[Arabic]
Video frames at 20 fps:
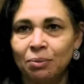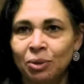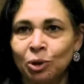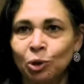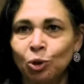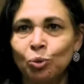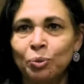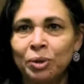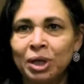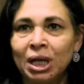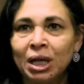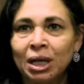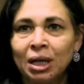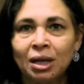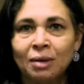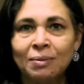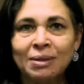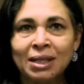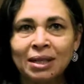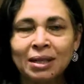مطلوب منك
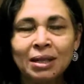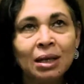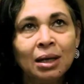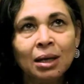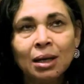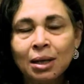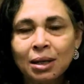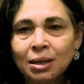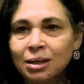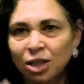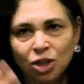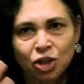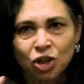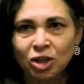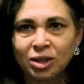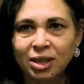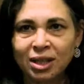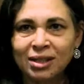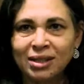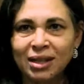انك مثلا زي
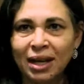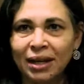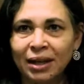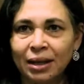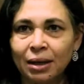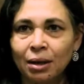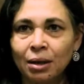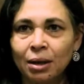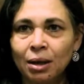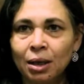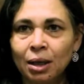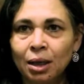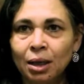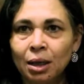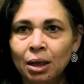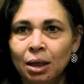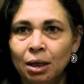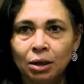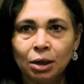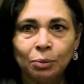شخصيه ساحره
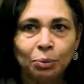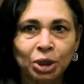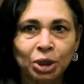آه،